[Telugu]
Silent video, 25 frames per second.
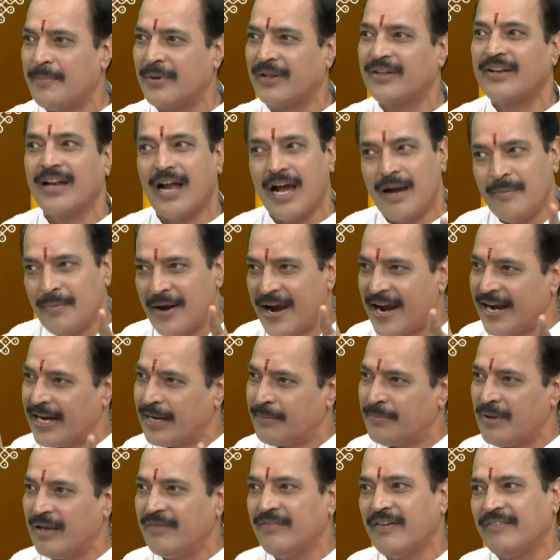మనకు
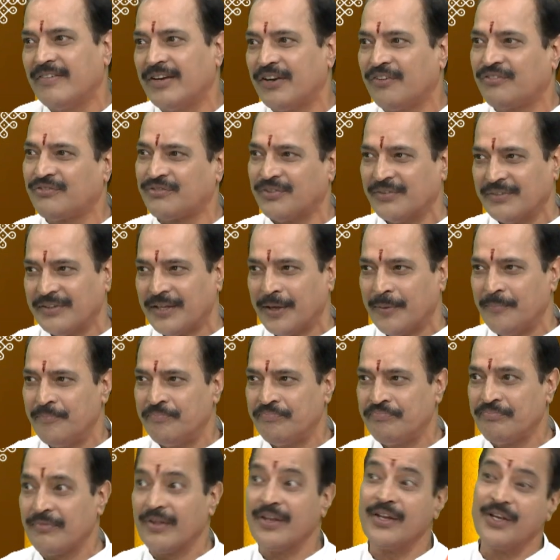రామాయణమే వివరిస్తుంది
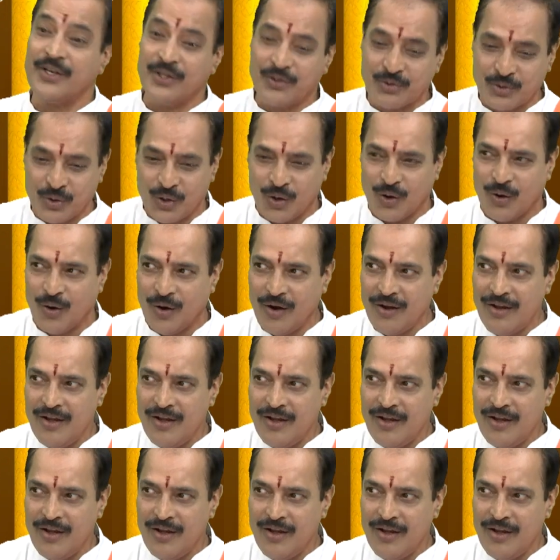ఇందులో